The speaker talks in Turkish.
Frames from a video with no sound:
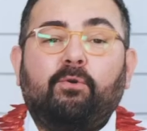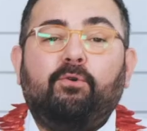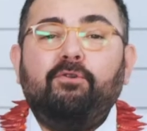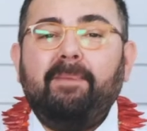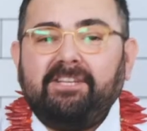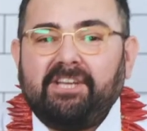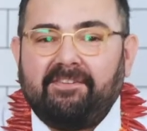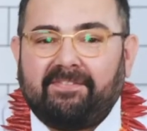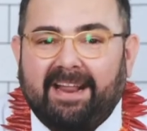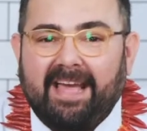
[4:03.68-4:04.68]
Gurme
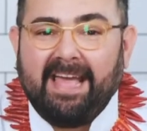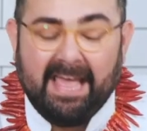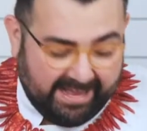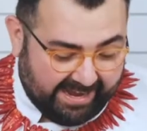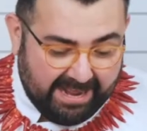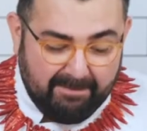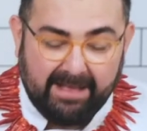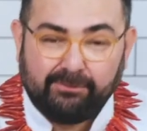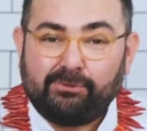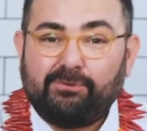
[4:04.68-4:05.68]
şefle
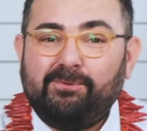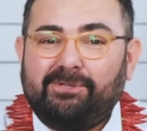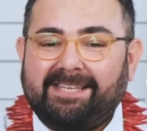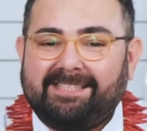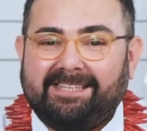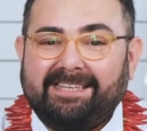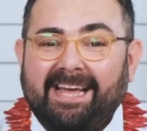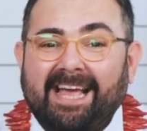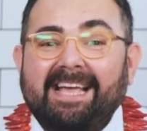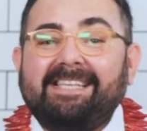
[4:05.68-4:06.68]
karamel sosumuz hazır.
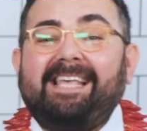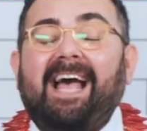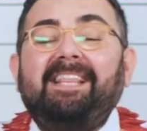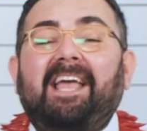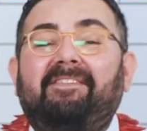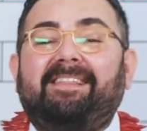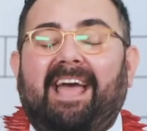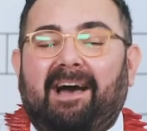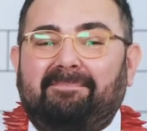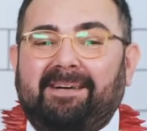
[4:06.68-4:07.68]
Sen de evinde
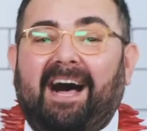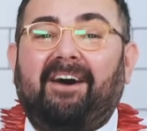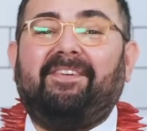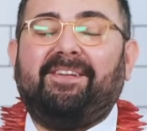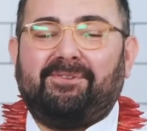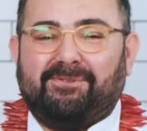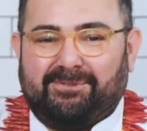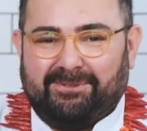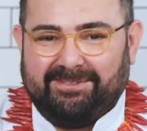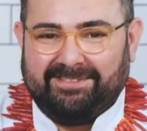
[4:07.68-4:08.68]
yap. Afiyet olsun.